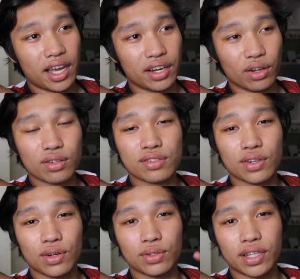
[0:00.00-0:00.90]
And
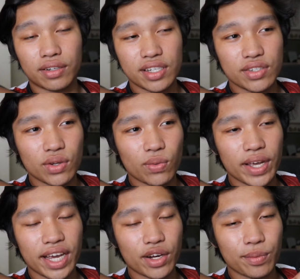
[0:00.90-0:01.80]
also the reason
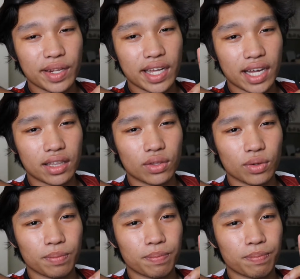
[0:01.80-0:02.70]
why nga namin
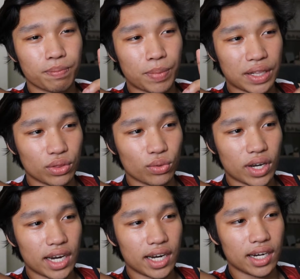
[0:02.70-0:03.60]
niadtog
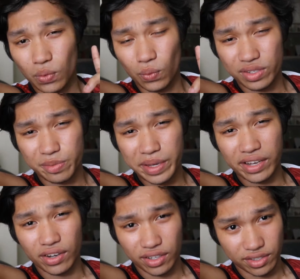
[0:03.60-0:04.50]
Pantukan was
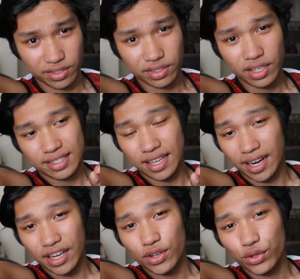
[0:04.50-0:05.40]
because
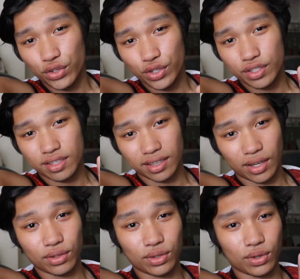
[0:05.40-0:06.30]
sa reunion sa
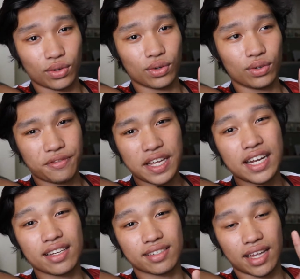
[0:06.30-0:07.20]
Tautho,
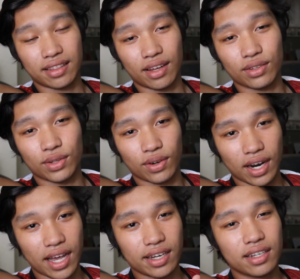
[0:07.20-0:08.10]
Felix and Tautho
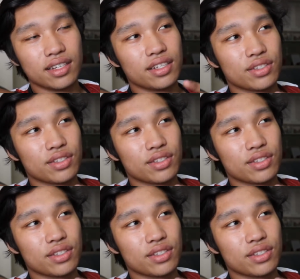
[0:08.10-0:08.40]
clan.